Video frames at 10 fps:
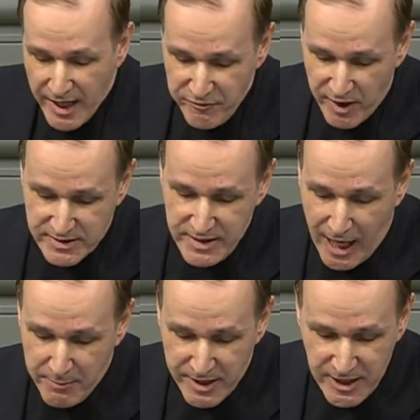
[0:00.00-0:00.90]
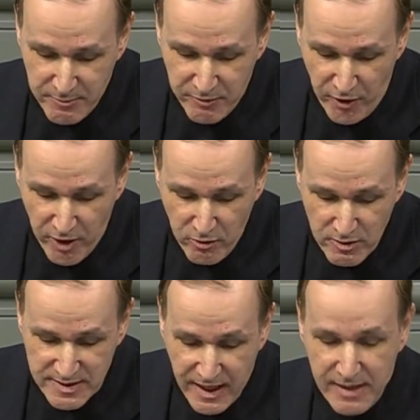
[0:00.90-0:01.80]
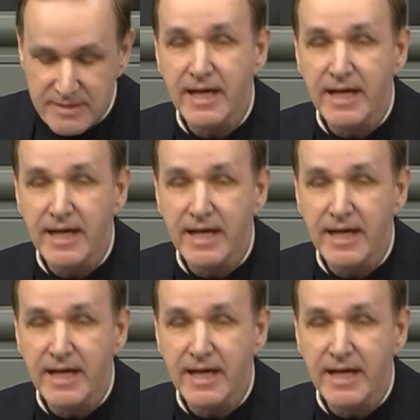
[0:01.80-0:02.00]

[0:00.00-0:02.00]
einfach die arbeitende Bevölkerung zahlen.